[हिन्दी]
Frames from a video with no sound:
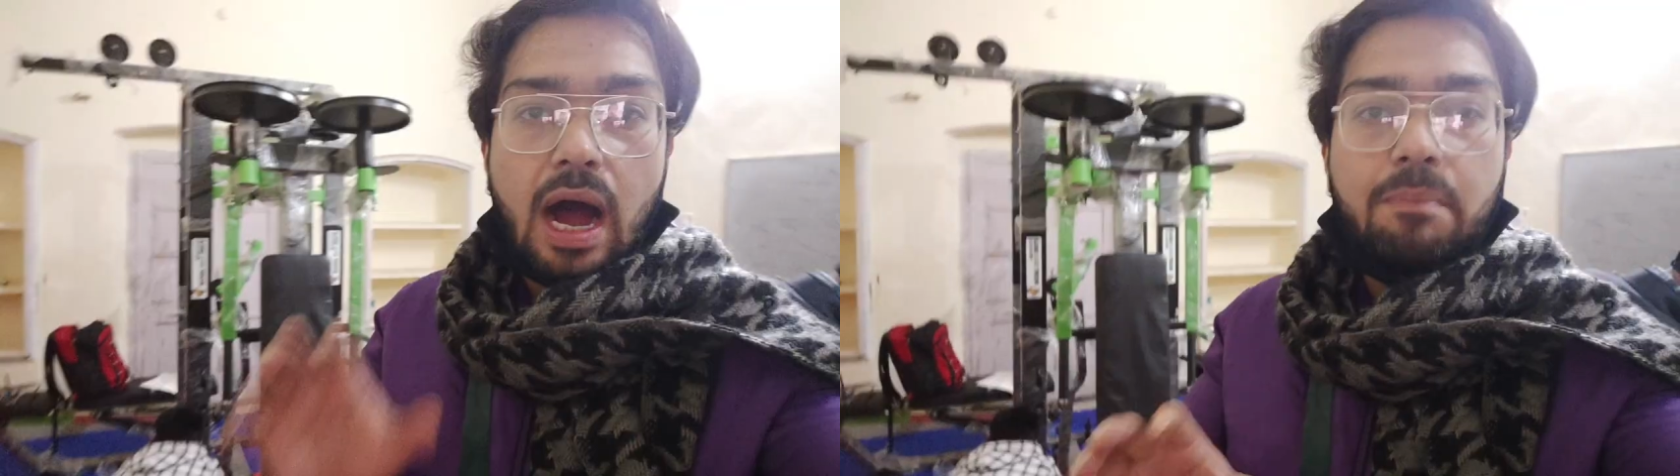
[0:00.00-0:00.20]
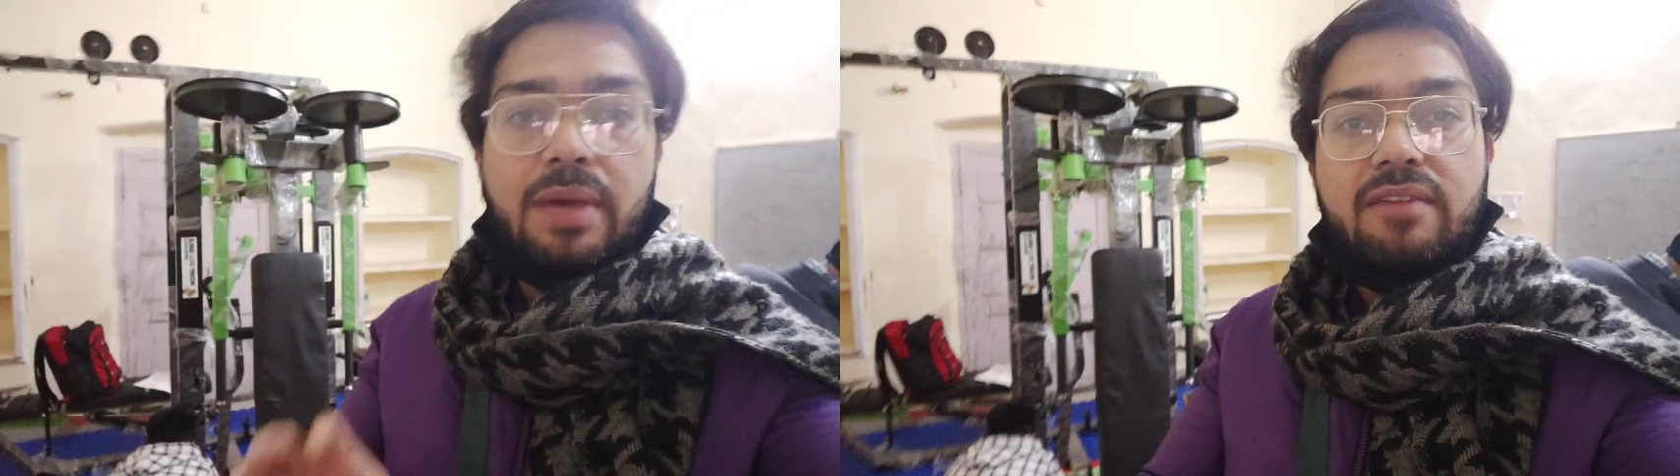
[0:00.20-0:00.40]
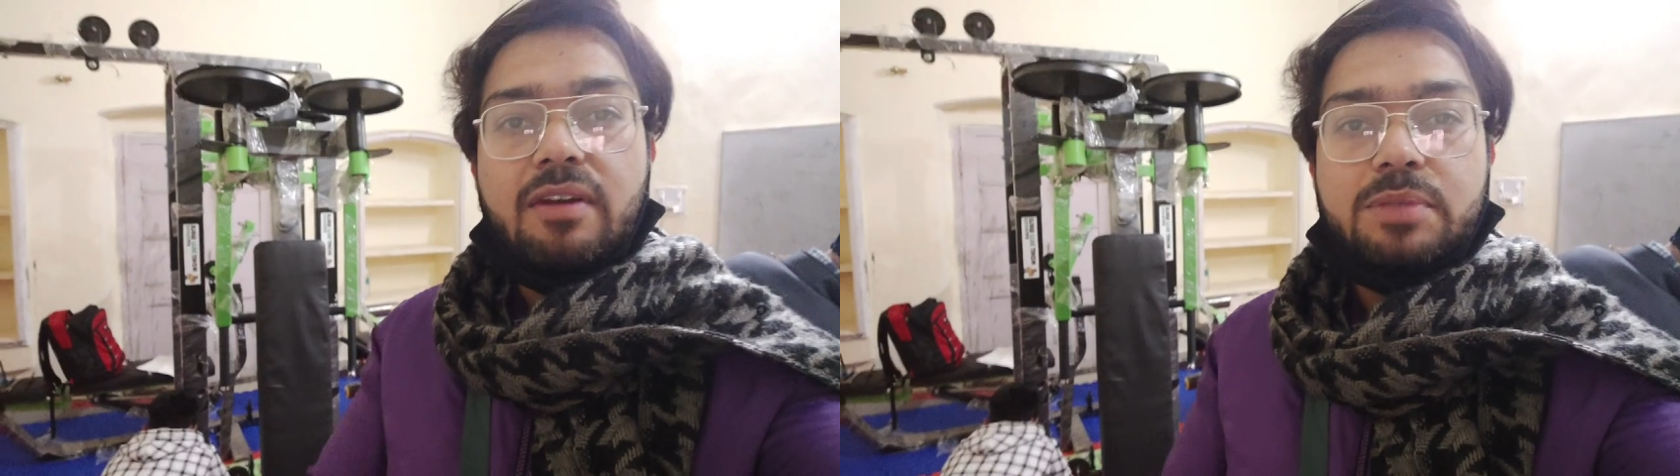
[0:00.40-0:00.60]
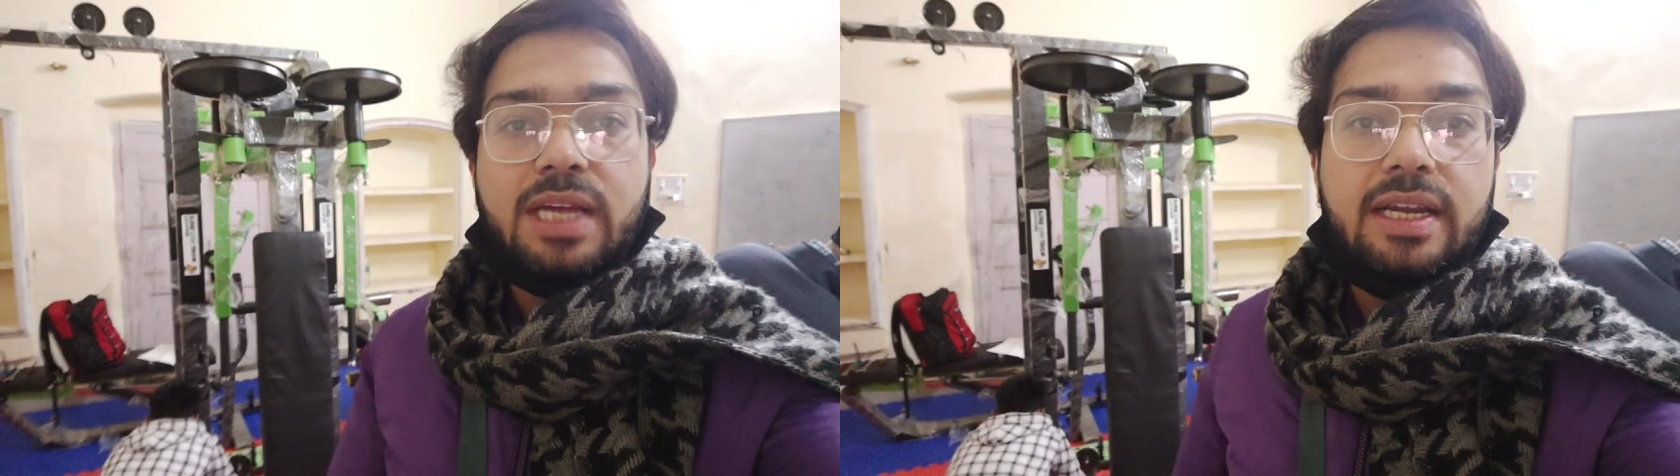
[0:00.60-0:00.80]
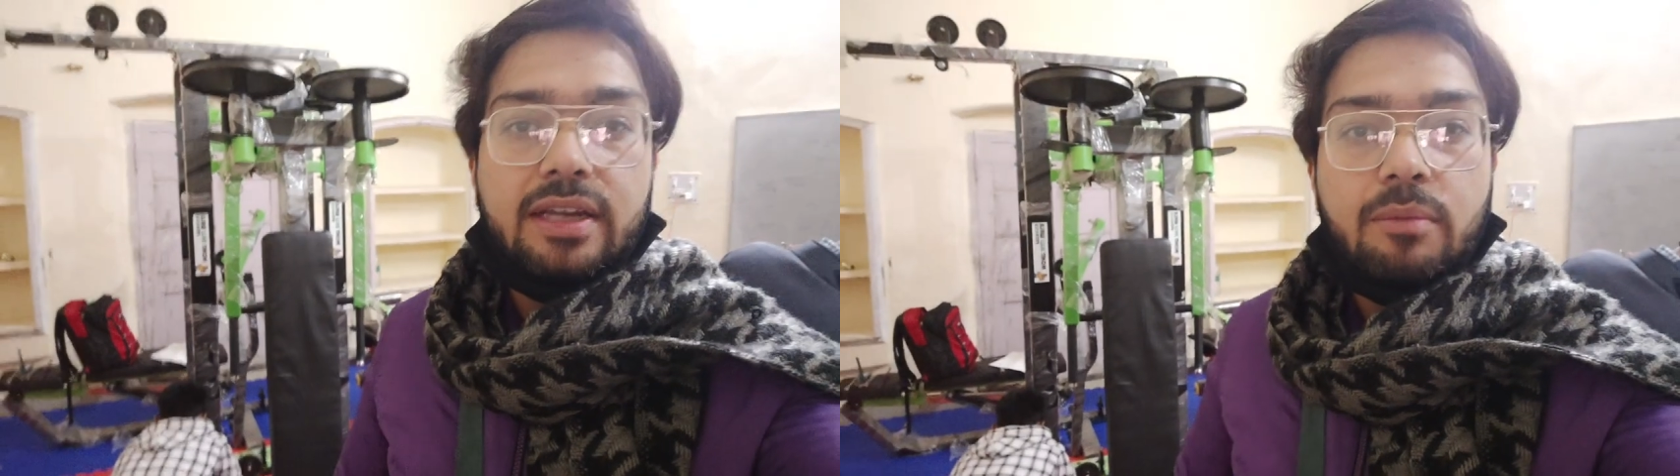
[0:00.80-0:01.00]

आप मेरी वेबसाइट